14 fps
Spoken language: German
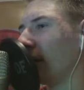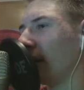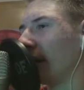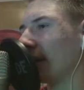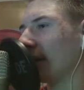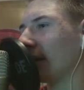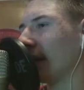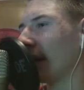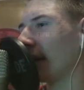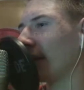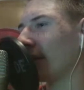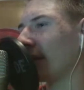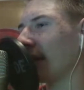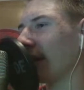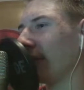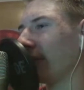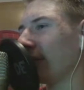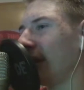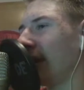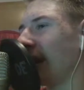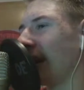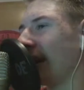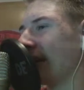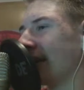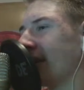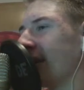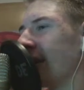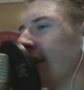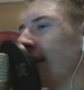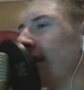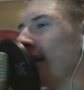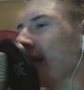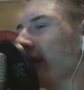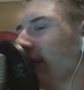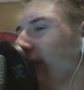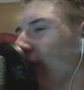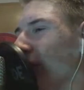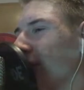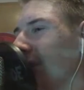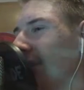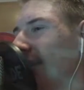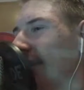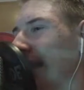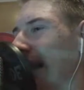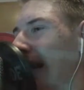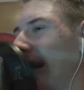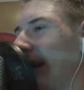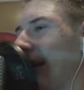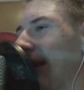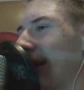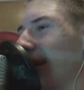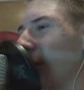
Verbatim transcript: jetzt Nans FC heißen, würde ich sagen,